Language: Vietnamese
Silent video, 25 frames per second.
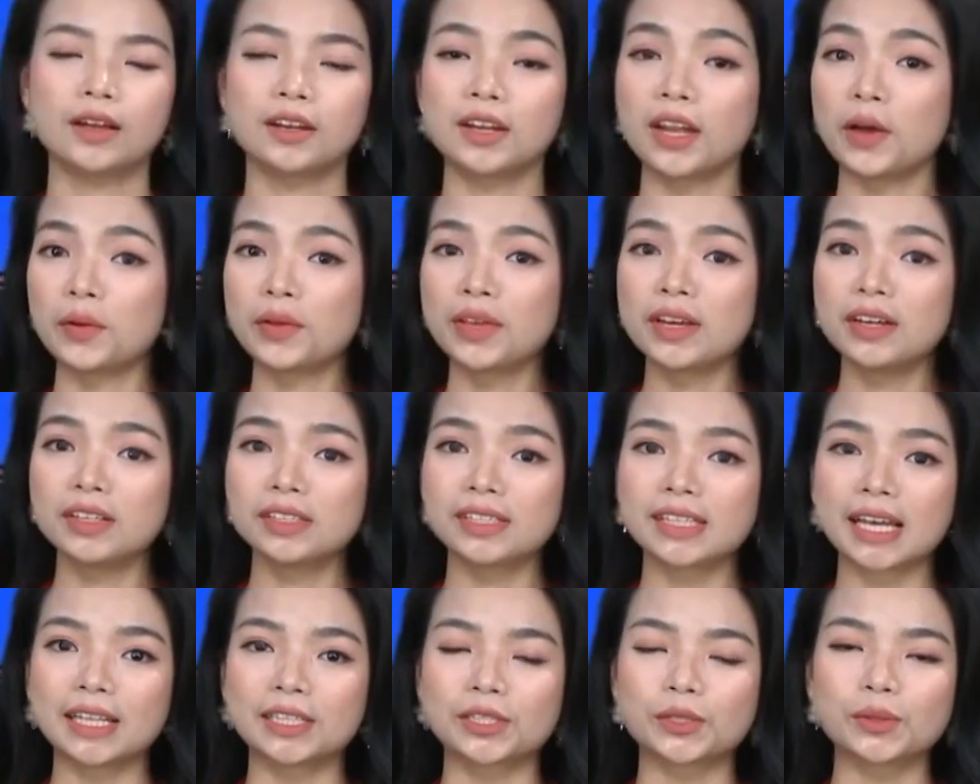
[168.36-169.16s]
Nếu như
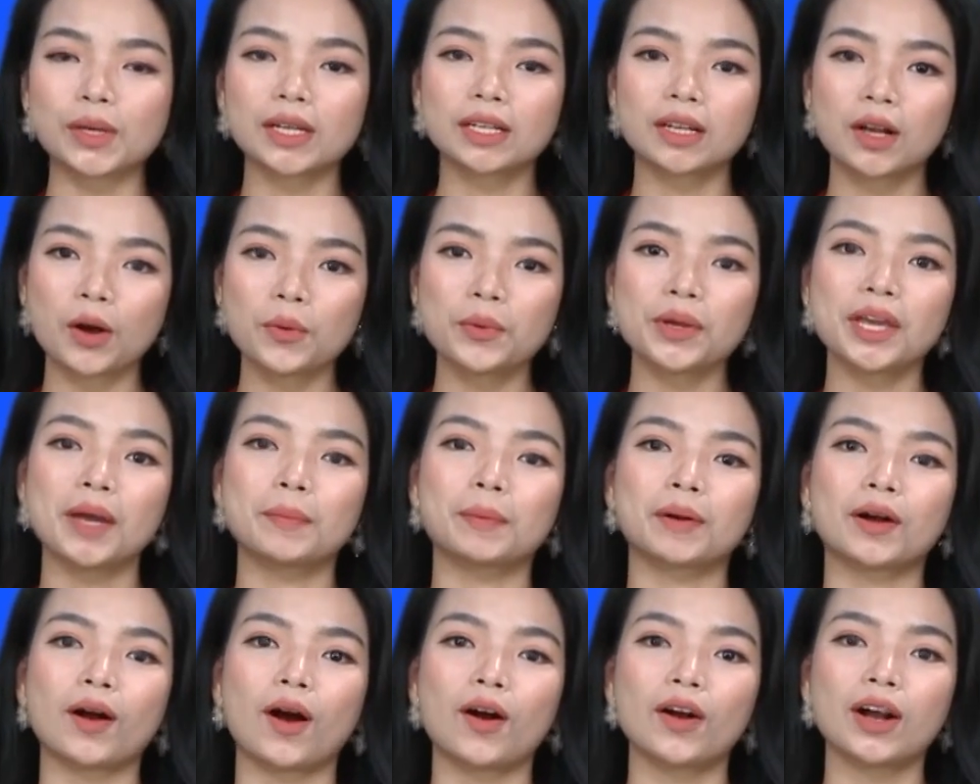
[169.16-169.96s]
sản xuất công
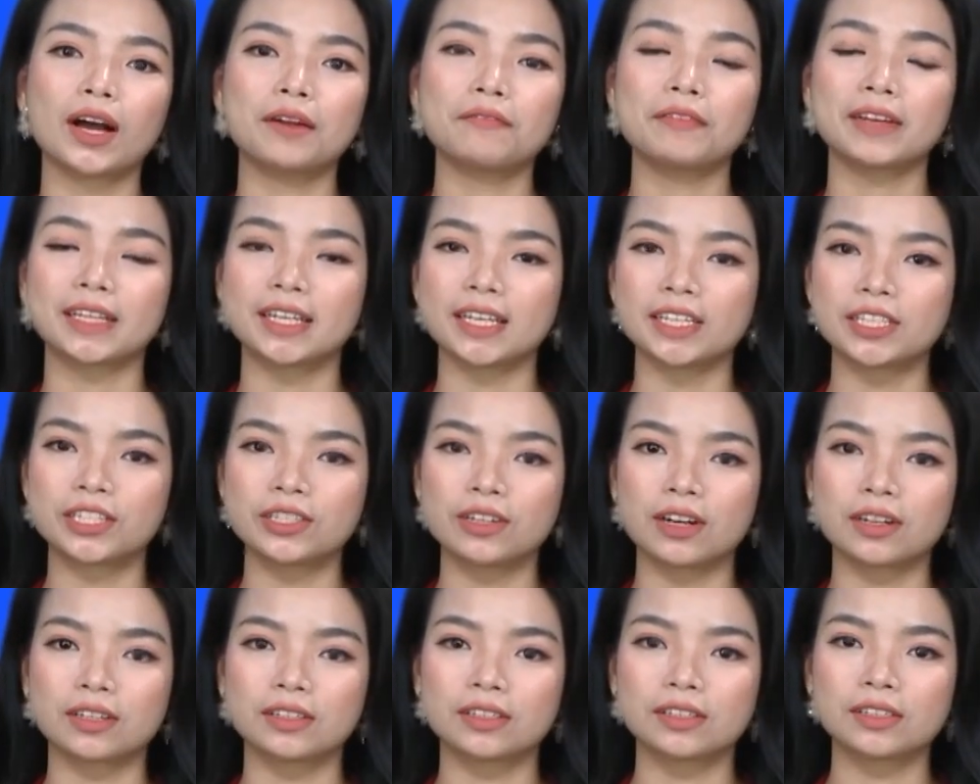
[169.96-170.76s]
nghiệp khó khăn về thị
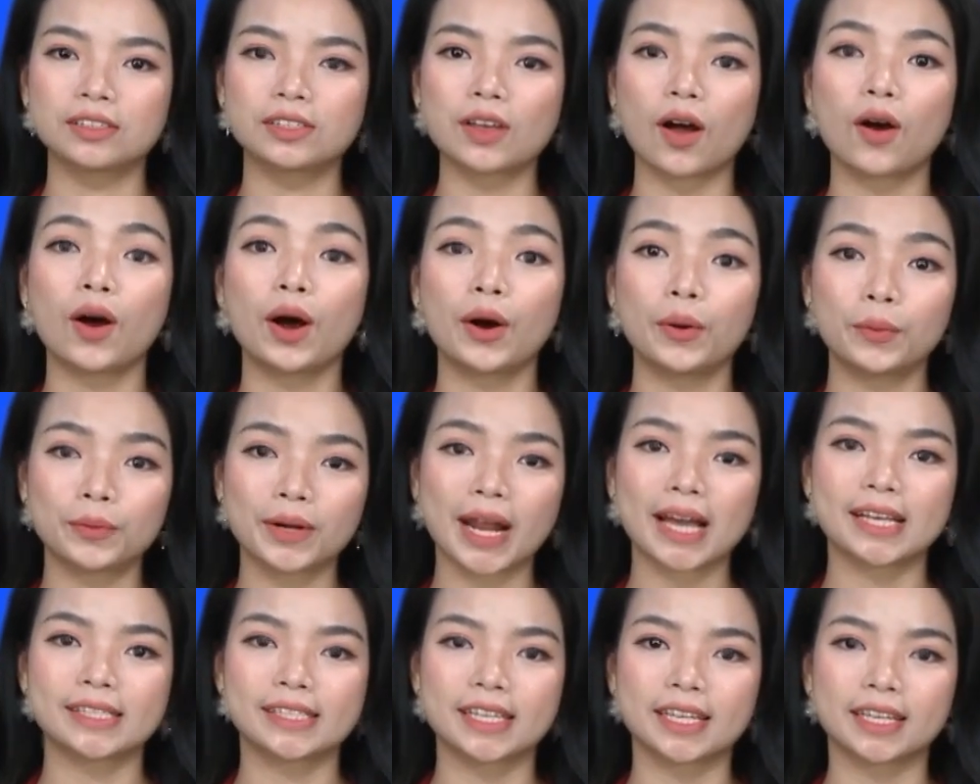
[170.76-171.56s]
trường do hậu
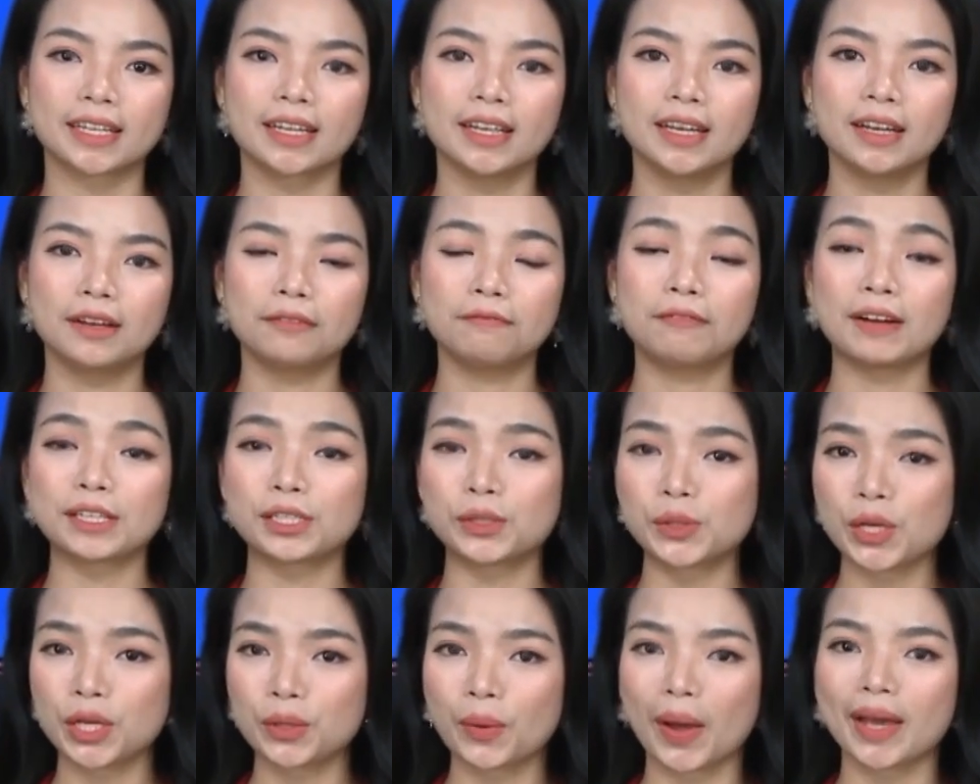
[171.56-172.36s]
đại dịch và
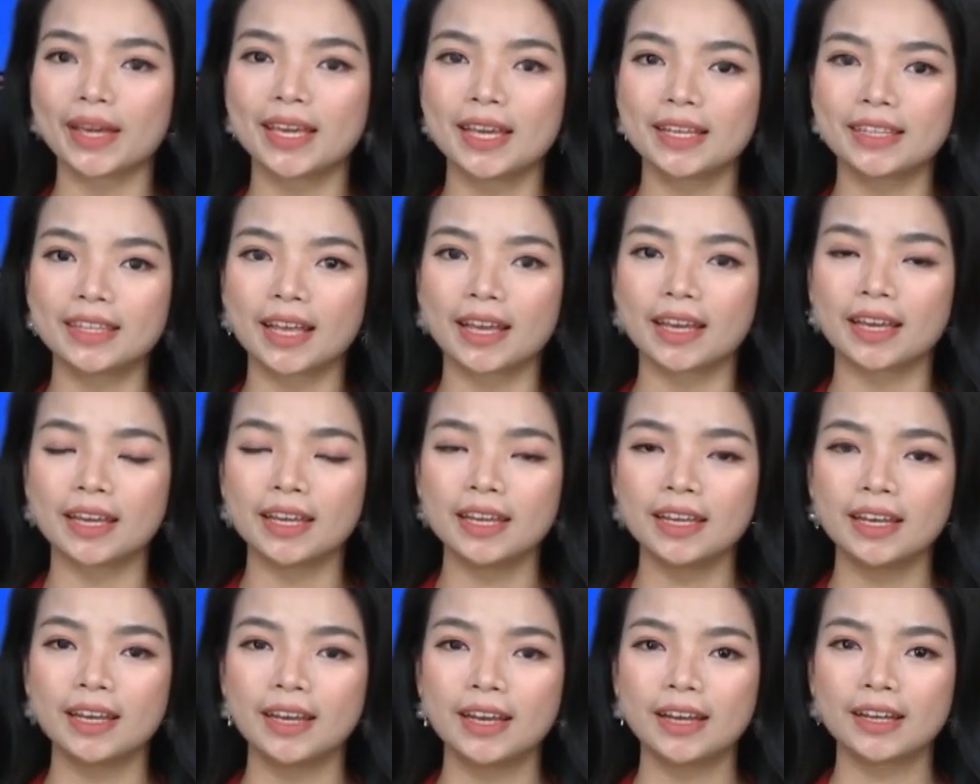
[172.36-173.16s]
suy thoái kinh
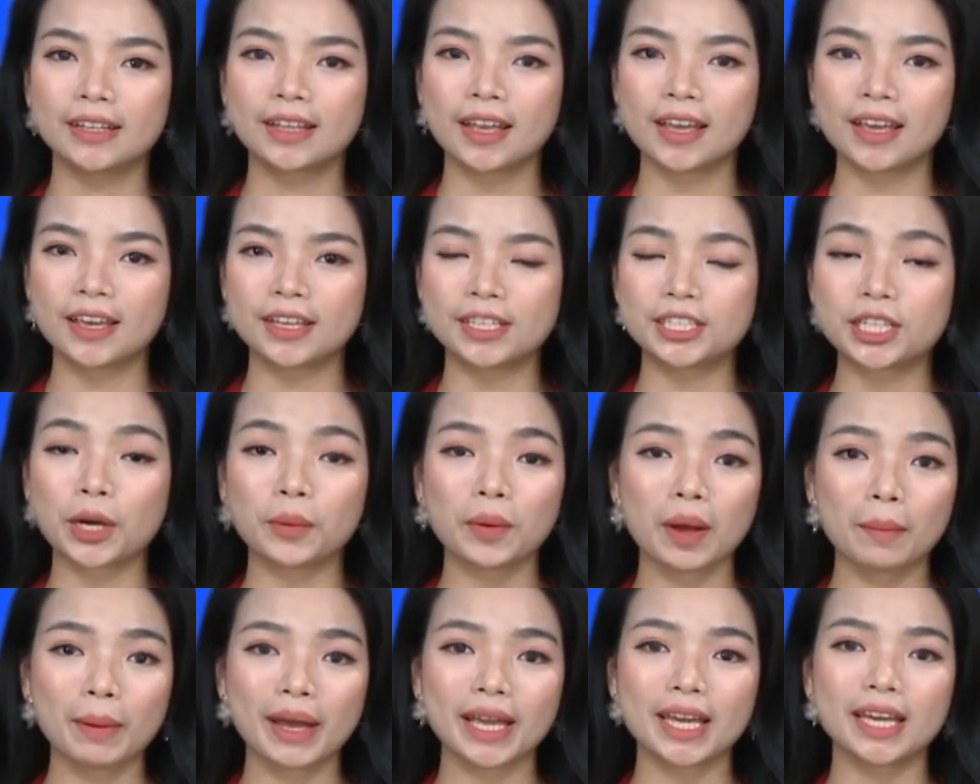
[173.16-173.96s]
tế thì
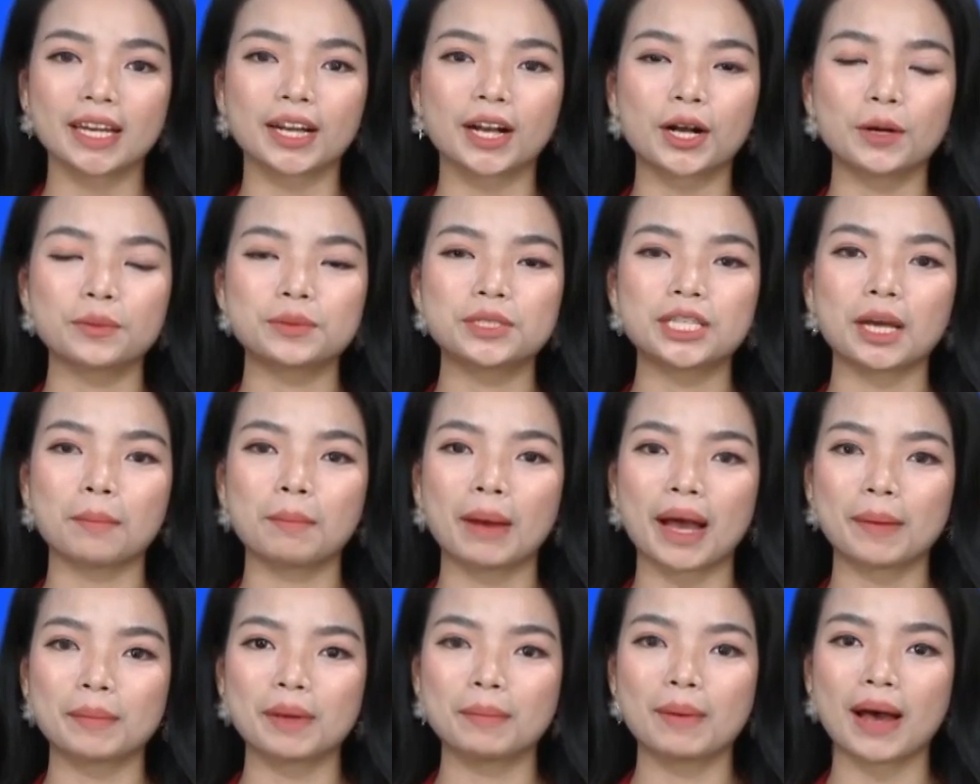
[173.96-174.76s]
trong năm
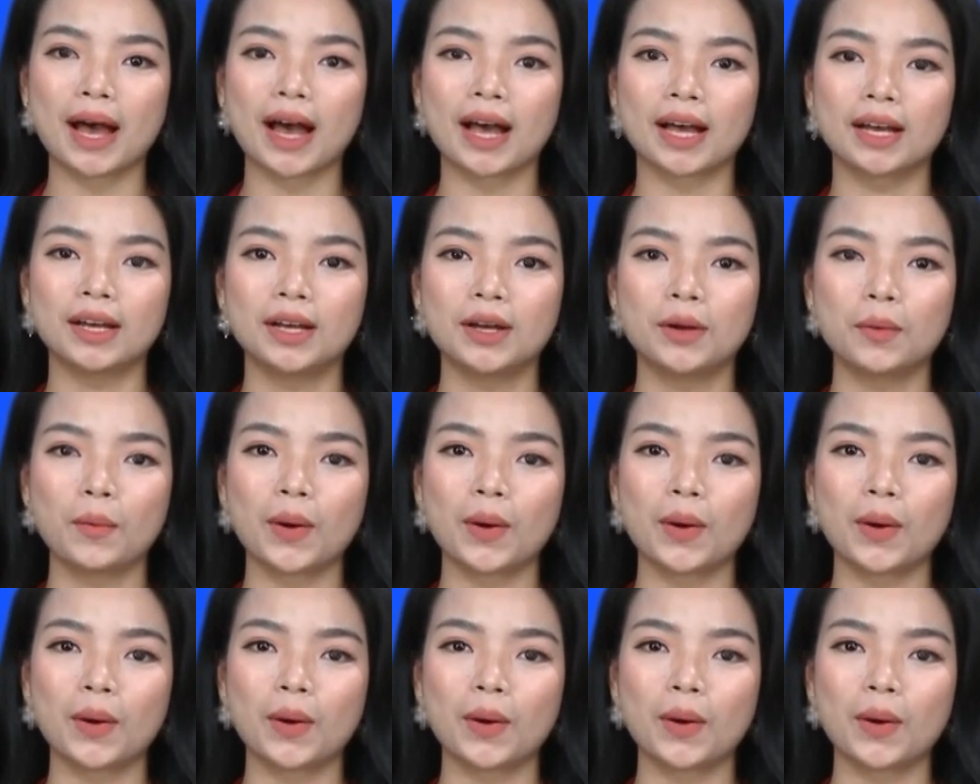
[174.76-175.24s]
2023,